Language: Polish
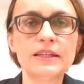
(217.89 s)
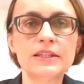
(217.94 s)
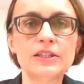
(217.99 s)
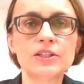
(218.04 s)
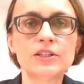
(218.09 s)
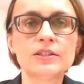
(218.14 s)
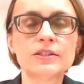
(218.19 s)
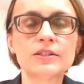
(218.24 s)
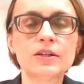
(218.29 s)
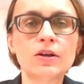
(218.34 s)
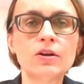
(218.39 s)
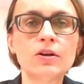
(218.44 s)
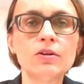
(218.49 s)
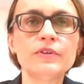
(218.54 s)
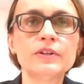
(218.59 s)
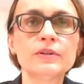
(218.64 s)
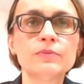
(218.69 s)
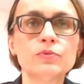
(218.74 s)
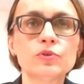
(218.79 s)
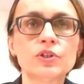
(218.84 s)
Jeśli
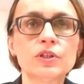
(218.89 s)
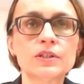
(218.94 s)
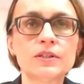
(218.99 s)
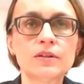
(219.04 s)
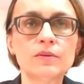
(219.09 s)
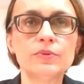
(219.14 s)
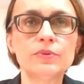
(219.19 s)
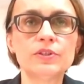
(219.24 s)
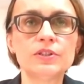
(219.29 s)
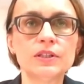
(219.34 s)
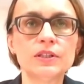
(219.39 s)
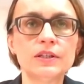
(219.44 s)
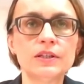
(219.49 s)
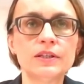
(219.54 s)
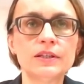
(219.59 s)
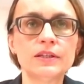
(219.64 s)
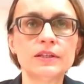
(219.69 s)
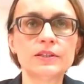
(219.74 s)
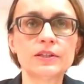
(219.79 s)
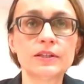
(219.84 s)
cokolwiek muszę zrobić,
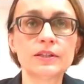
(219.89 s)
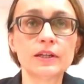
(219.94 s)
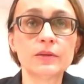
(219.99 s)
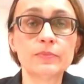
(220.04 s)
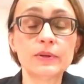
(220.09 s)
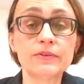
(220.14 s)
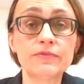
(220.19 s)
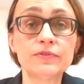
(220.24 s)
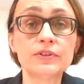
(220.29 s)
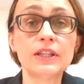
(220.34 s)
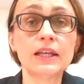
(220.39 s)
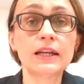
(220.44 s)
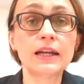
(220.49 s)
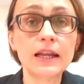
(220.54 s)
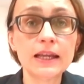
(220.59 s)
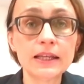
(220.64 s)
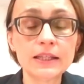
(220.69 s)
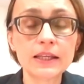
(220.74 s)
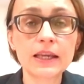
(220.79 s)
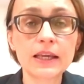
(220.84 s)
że tak powiem, w
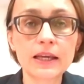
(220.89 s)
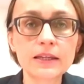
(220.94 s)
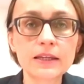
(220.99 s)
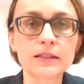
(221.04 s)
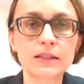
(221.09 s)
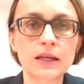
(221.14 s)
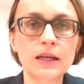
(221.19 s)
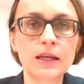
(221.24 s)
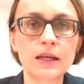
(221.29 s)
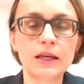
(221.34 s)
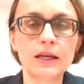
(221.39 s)
terenie,